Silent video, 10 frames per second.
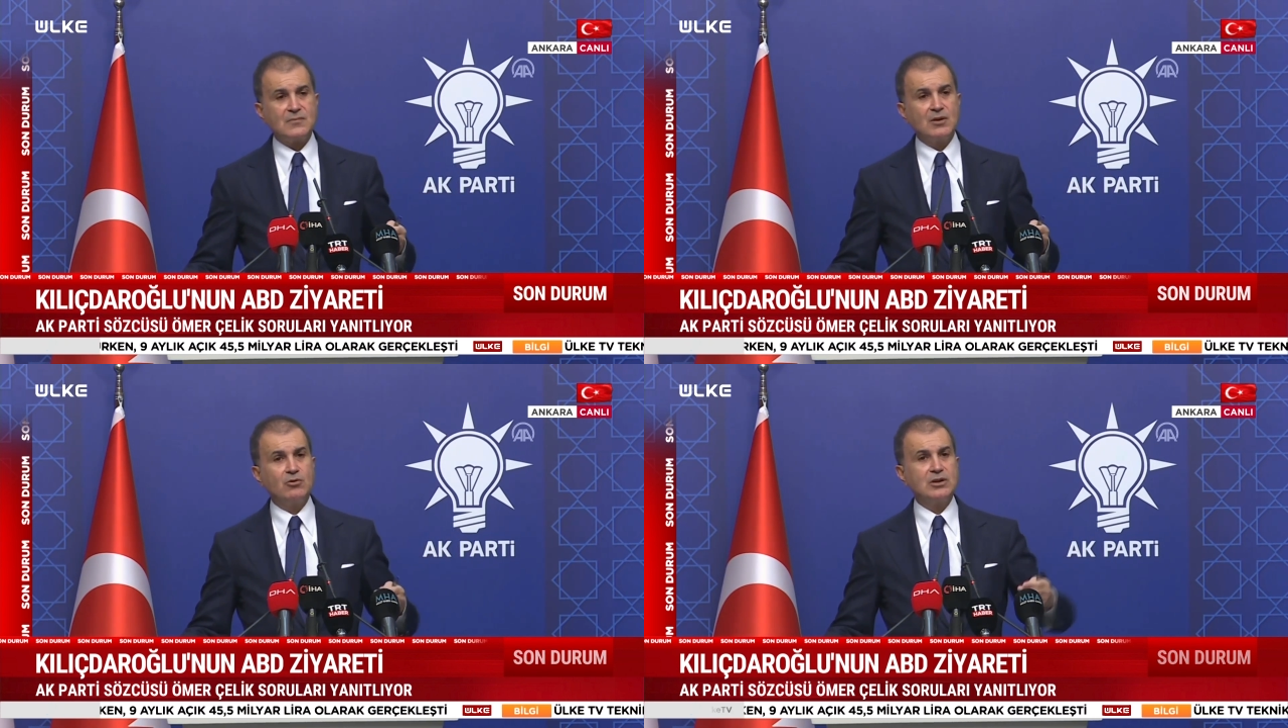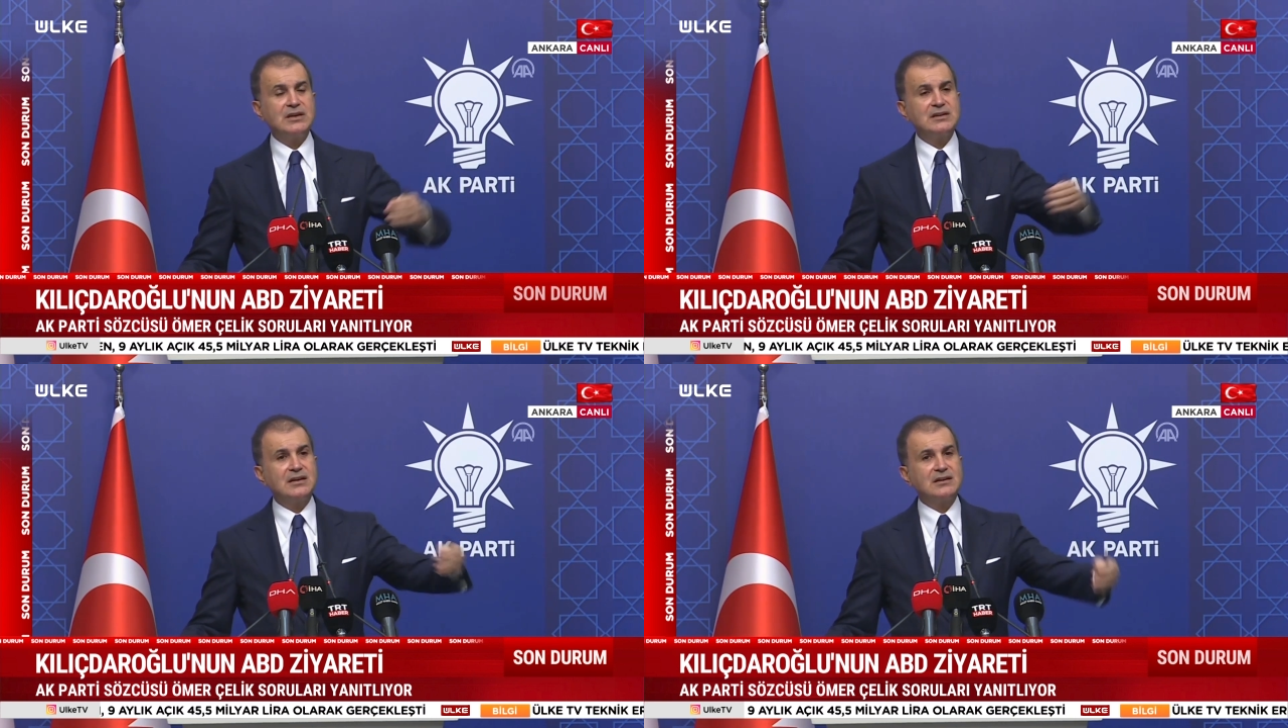oraya
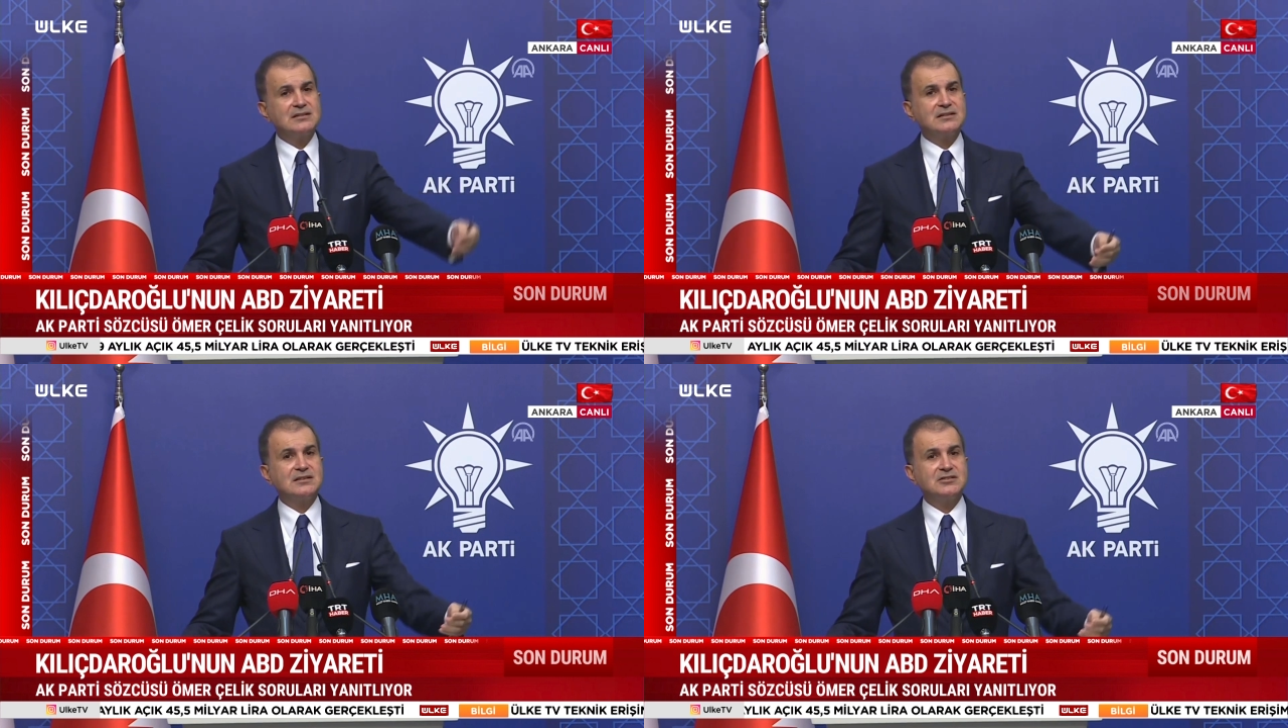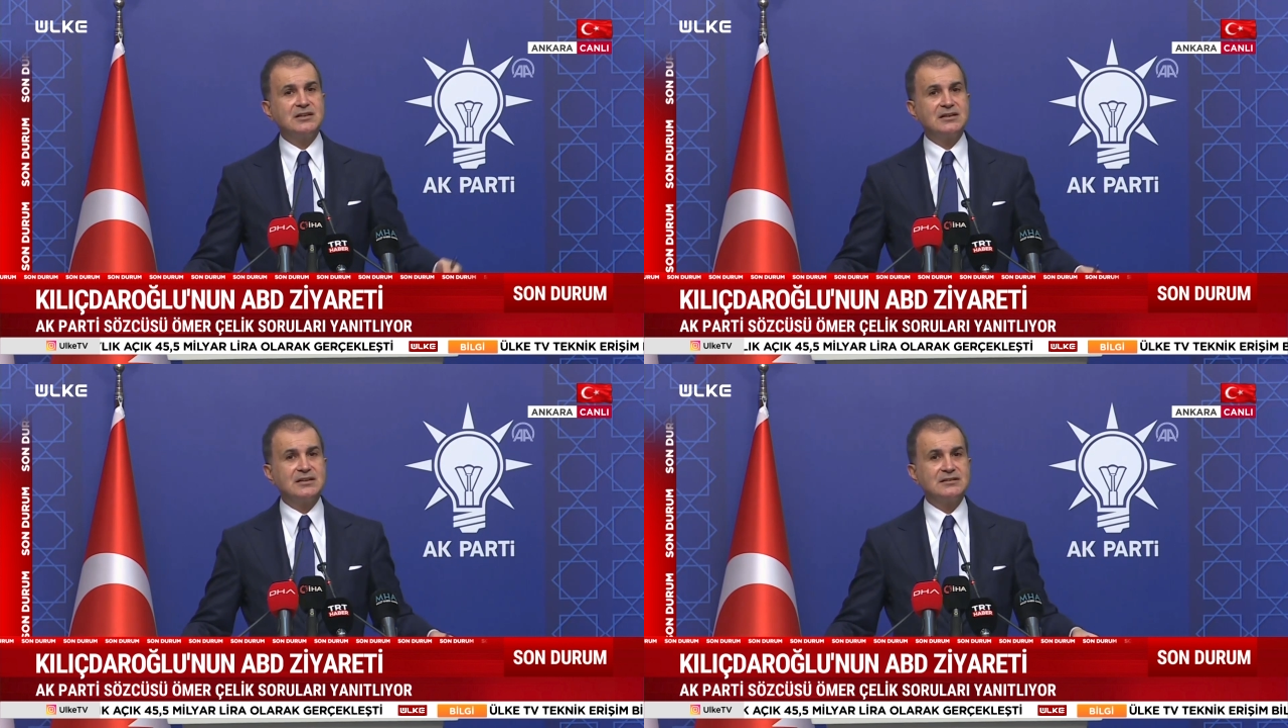giden
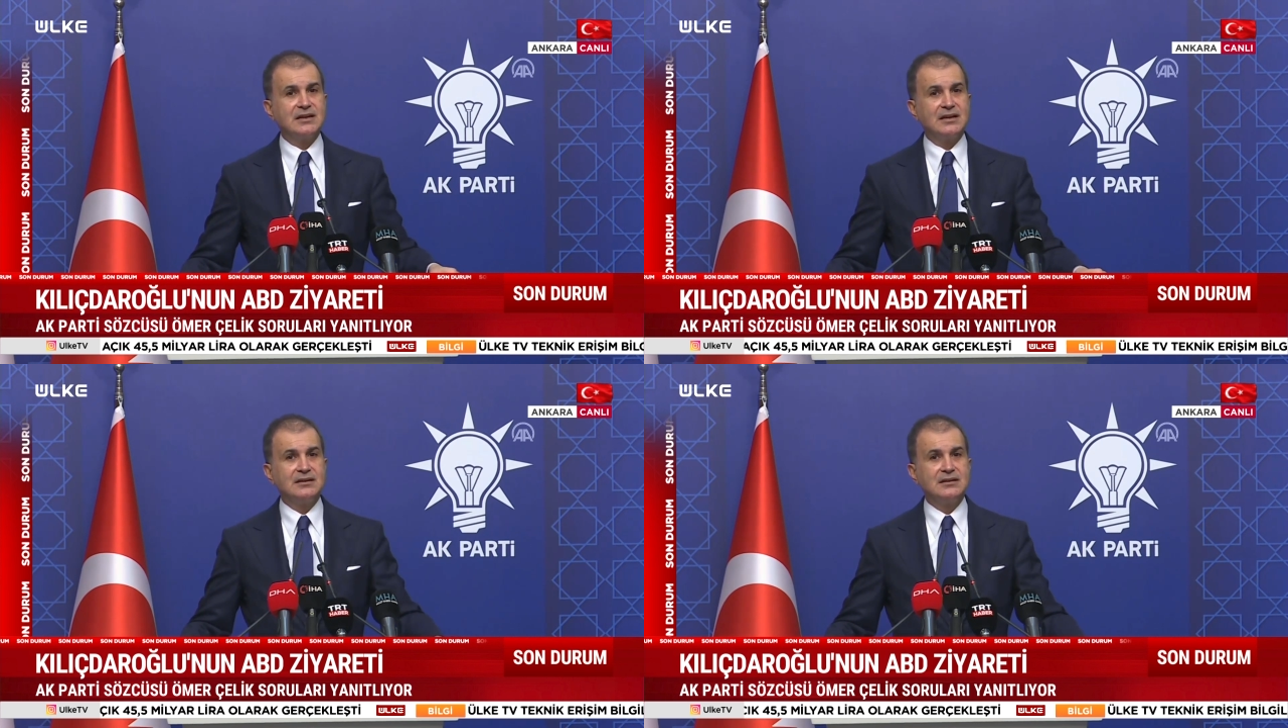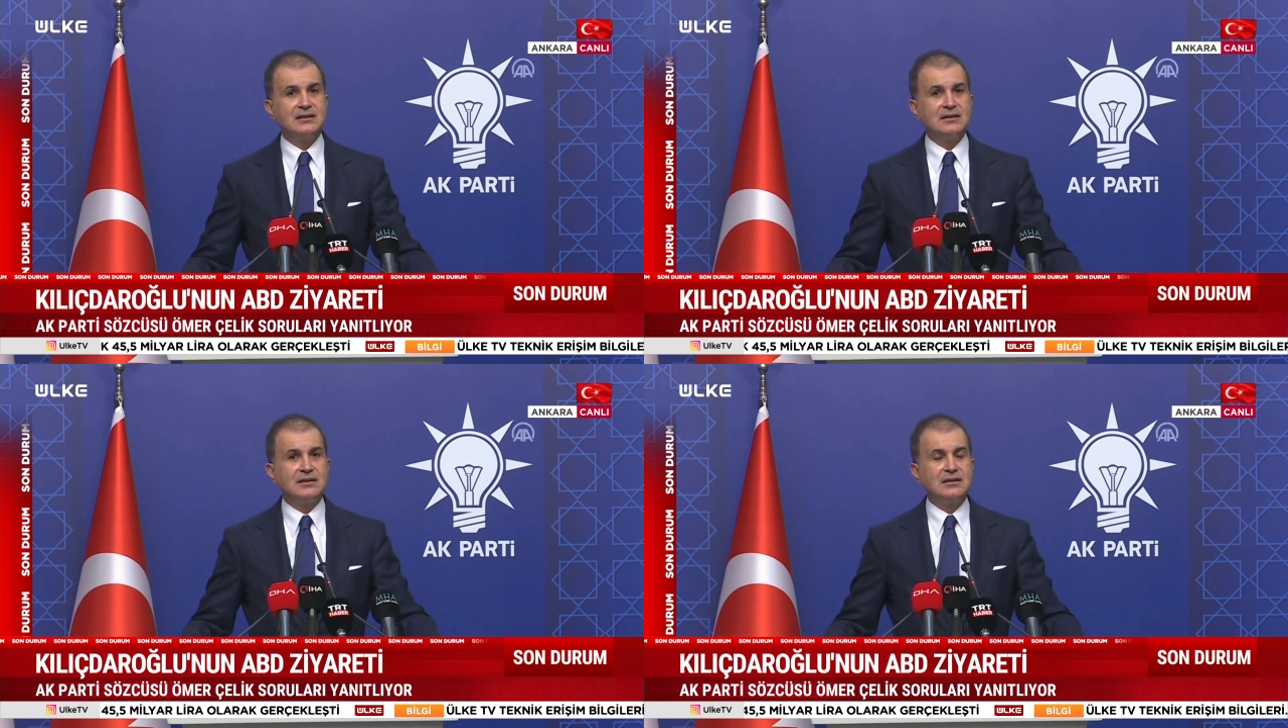gazetecilerden de
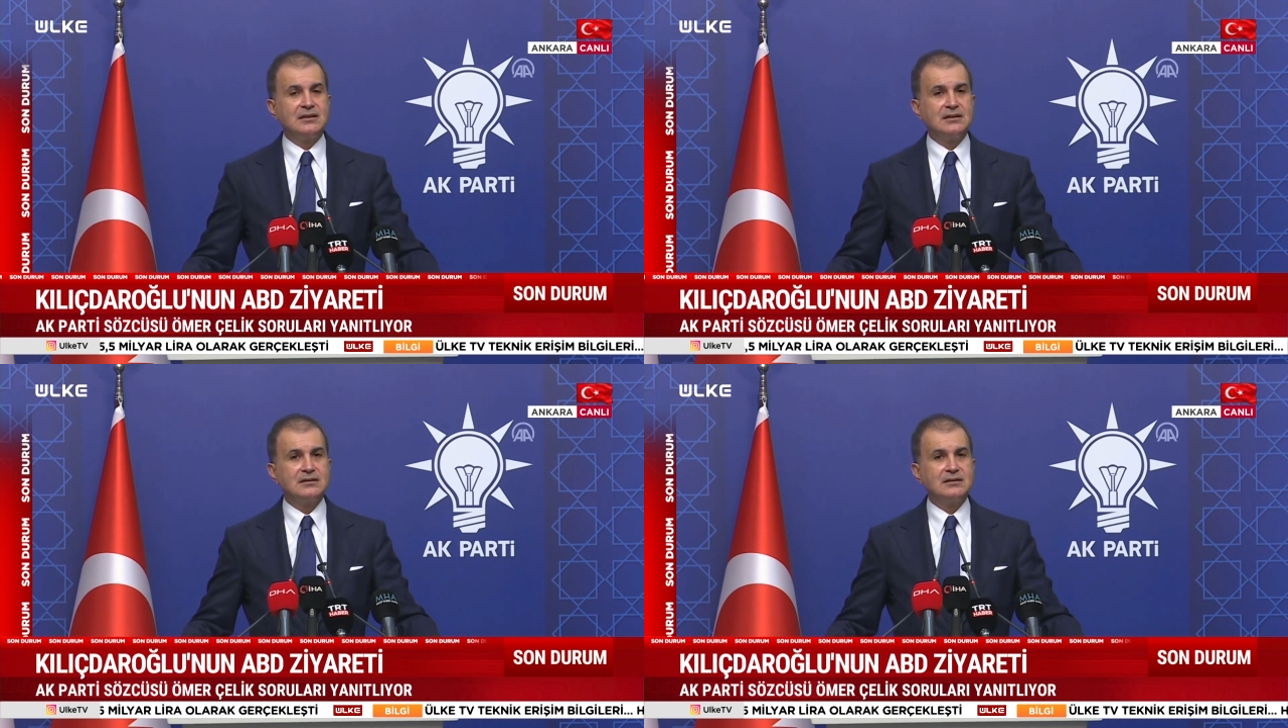e,